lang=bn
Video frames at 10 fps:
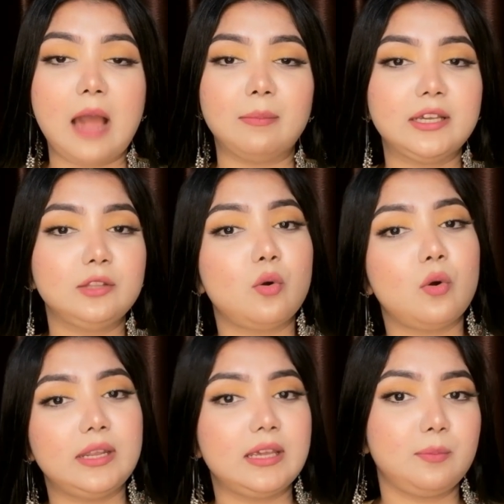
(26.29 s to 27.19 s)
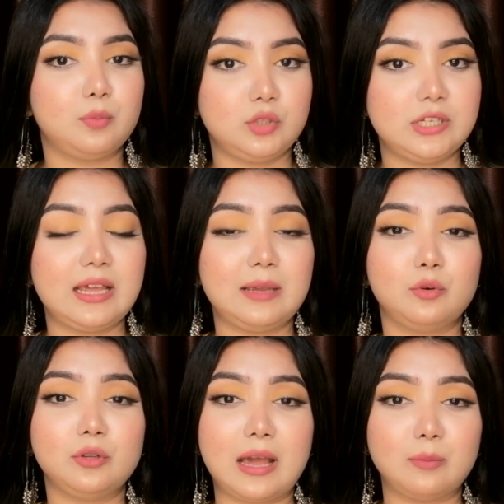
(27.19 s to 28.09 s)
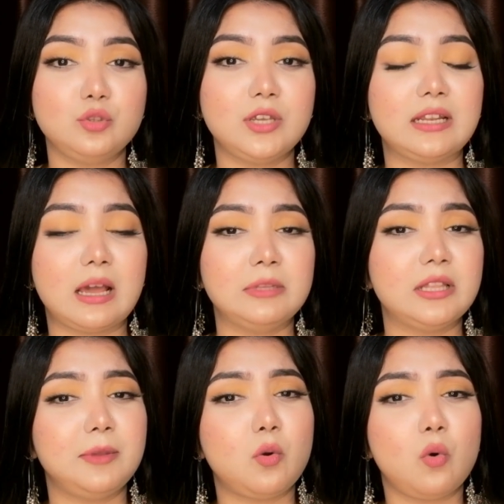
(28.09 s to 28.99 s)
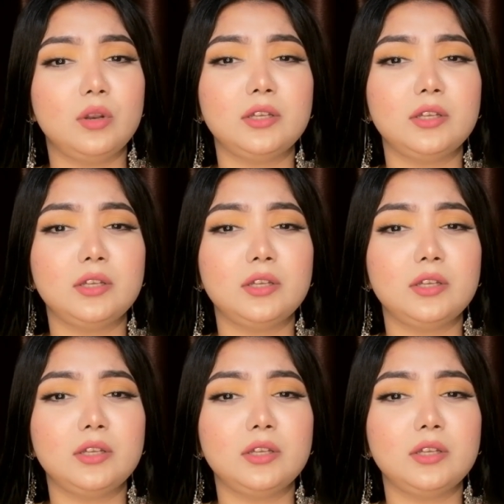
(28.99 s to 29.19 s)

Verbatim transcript: আমরা কিন্তু অনেকেই বুঝি না এবং না বুঝে নামি দামি